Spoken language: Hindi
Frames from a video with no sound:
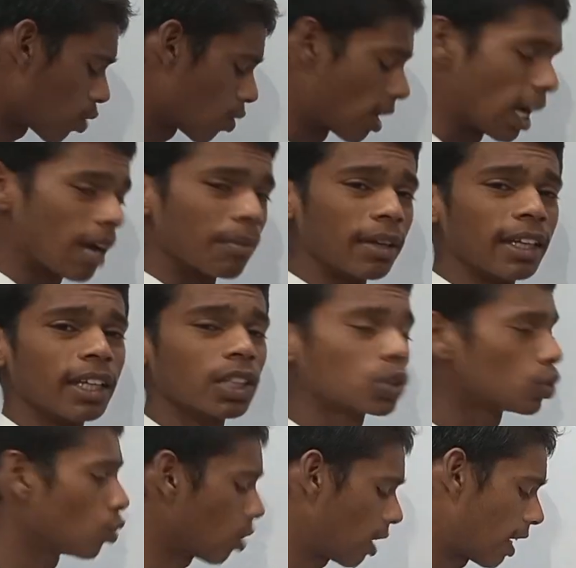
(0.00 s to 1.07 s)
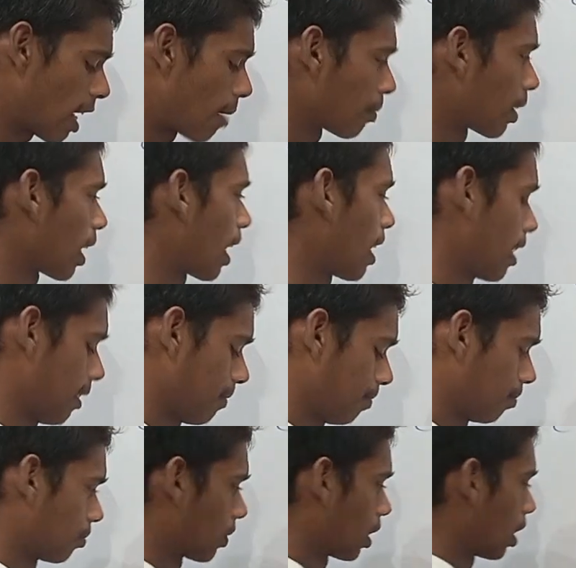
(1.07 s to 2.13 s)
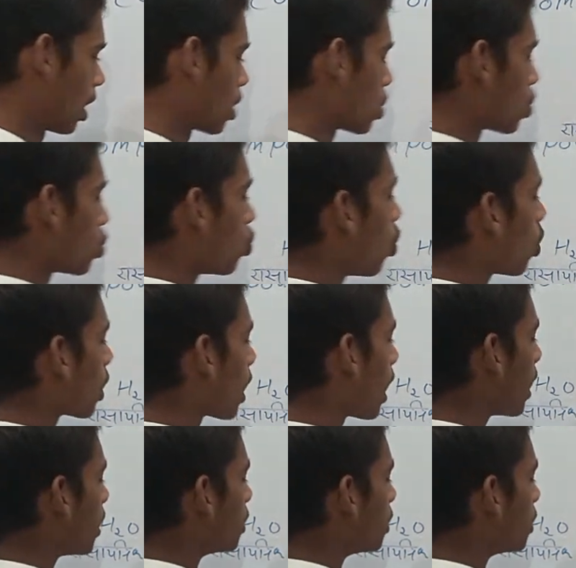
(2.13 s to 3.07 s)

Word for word: का जो नाम है H2O का नाम क्या है H2O क्या